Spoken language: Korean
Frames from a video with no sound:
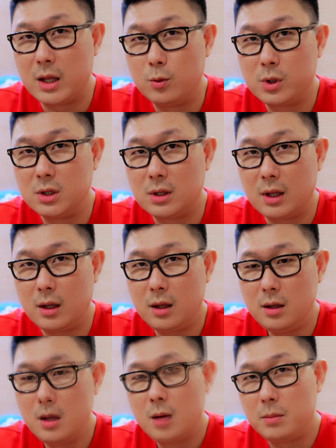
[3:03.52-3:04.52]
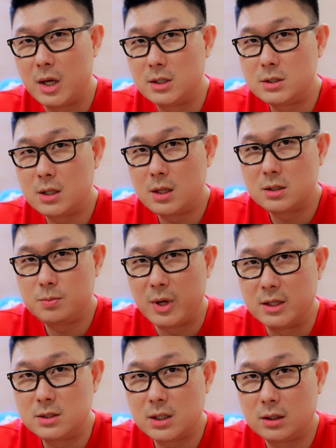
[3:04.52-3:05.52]
내용인데 메르세데스
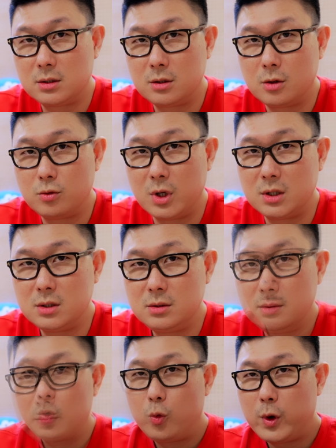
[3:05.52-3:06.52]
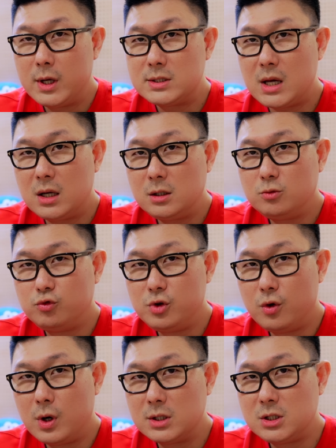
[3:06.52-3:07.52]
벤츠 같은 경우에는 회사를
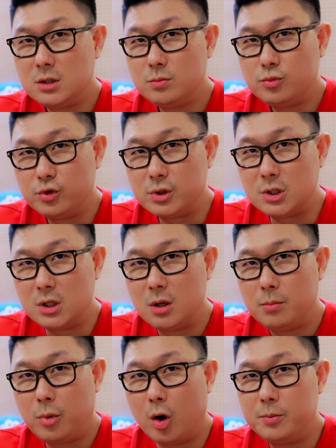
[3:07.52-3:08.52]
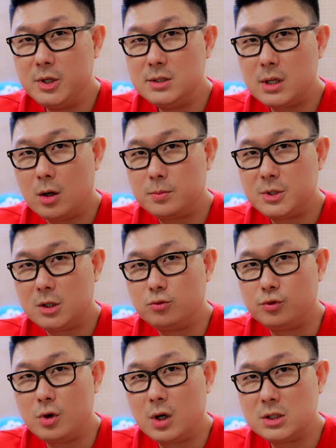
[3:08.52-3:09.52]
운영하시는 분들, 법인 사업체를
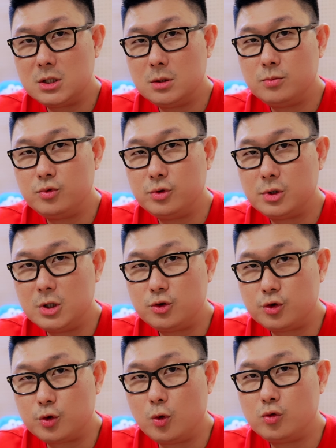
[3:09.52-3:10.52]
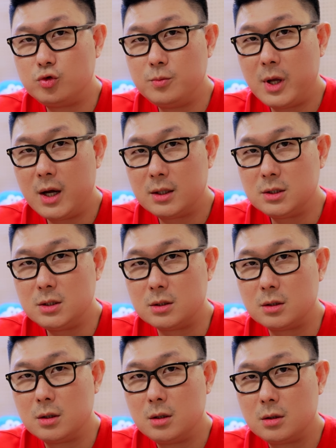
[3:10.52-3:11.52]
운영하시는 분들이 주로
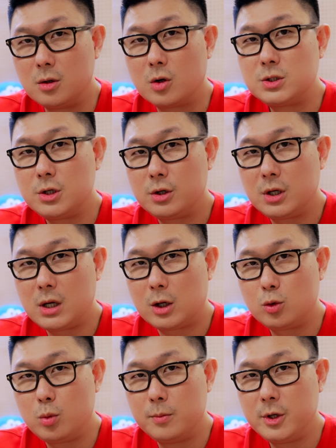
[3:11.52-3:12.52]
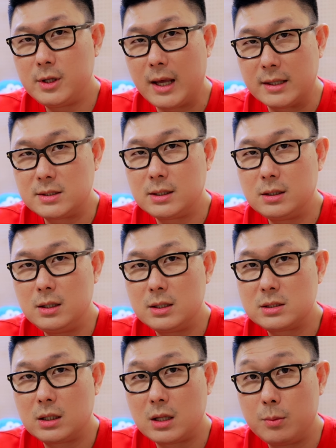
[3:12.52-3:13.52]
구매하는 럭셔리 카로 보면
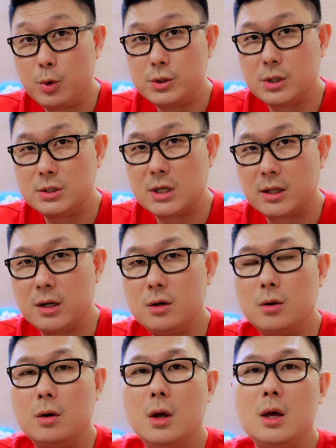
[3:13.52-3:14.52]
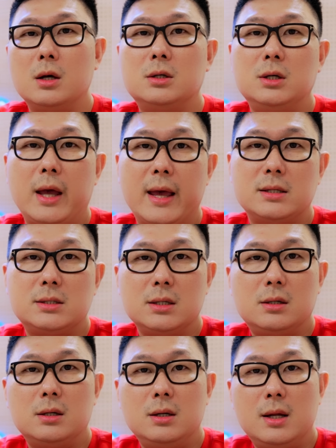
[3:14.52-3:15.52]
S클래스가 대표적이잖아요. 그
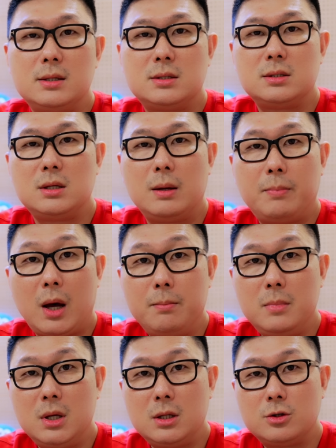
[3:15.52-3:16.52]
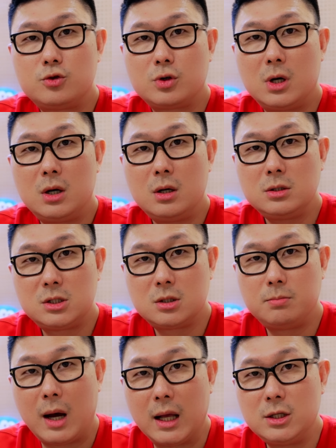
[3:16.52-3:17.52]
S클래스의 판매 대수가
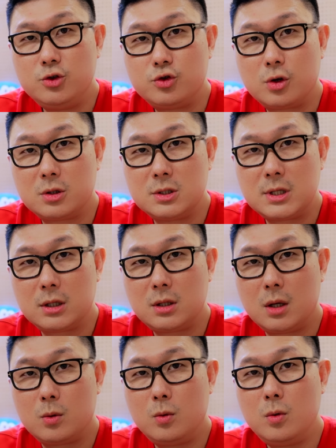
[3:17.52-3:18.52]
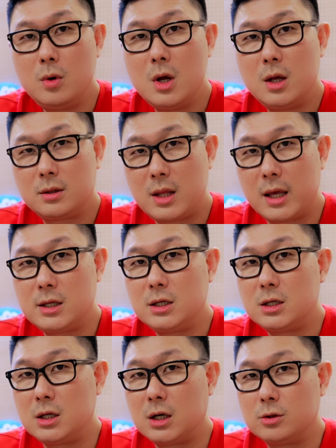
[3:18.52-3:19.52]
지금 많이 줄어든 상태고 대기
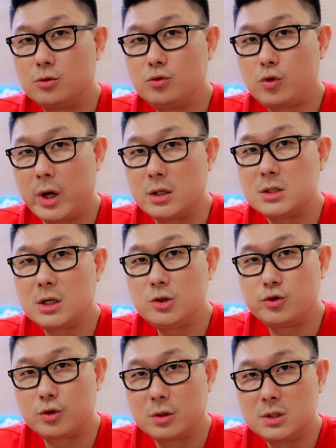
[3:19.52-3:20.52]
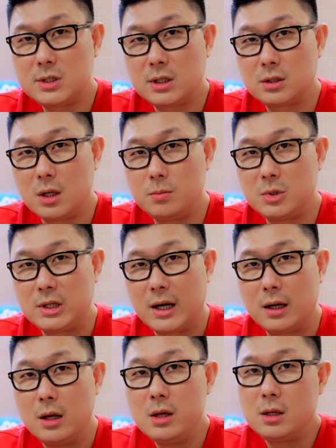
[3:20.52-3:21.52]
기간도 굉장히 줄어든
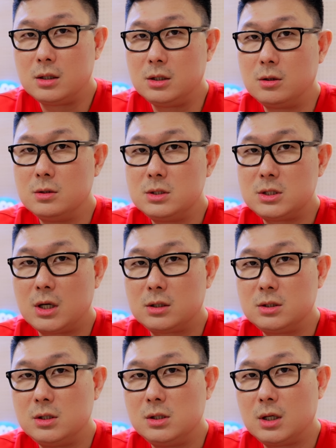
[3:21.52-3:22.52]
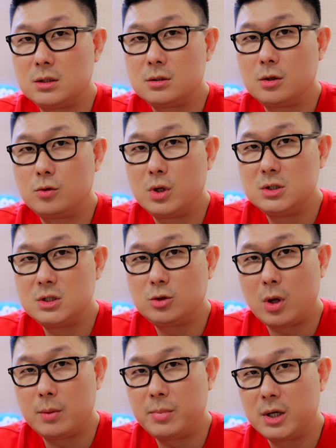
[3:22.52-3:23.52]
상태입니다. 이런 차들 같은 경우에는 이제
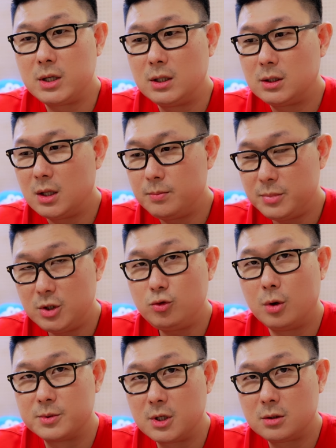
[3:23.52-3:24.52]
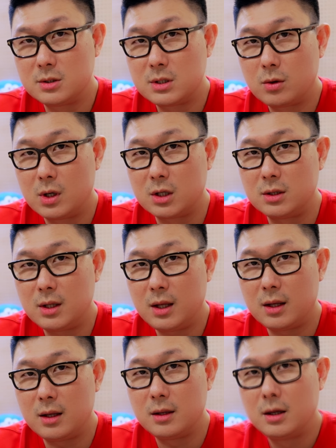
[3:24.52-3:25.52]
되팔이할 때 피도 없었던
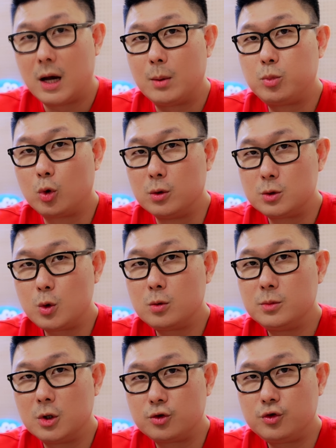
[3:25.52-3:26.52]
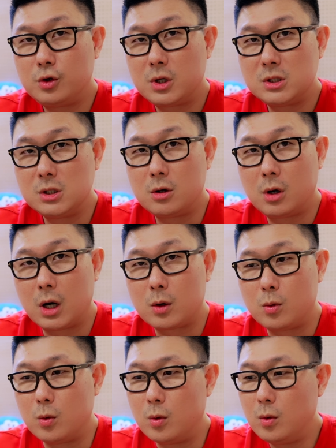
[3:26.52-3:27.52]
상황인데 앞으로는 조금 더 수월해질 것
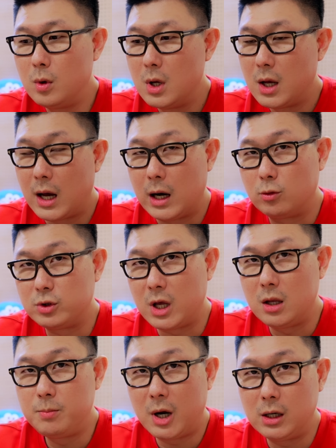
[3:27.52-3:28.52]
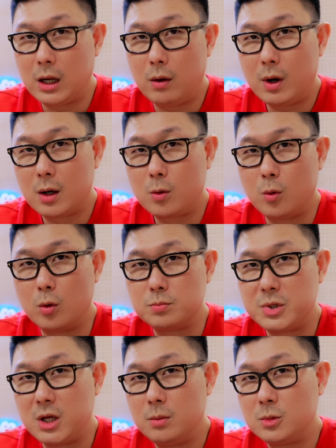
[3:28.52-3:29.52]
같고 아우디 A8 나왔고
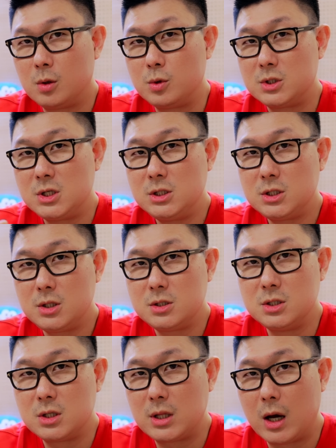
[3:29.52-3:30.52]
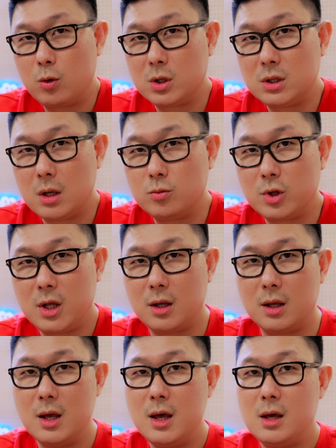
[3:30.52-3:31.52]
BMW 7 시리즈 이제 나오기
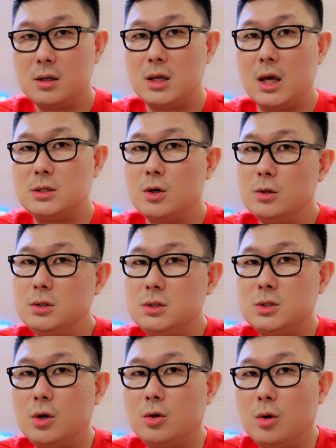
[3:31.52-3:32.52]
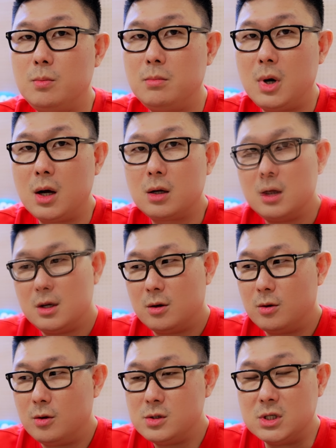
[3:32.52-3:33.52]
때문에 예전처럼 막
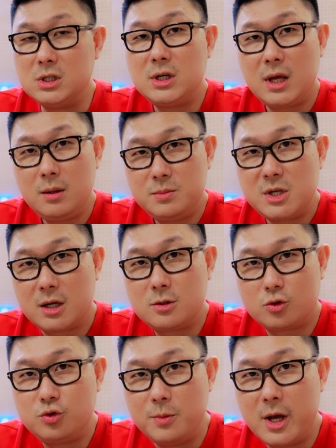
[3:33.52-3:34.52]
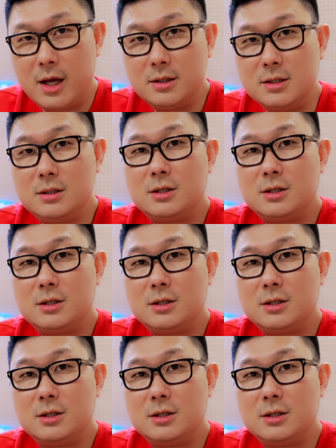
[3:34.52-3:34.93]
어, 의뢰 입장에서 구매하는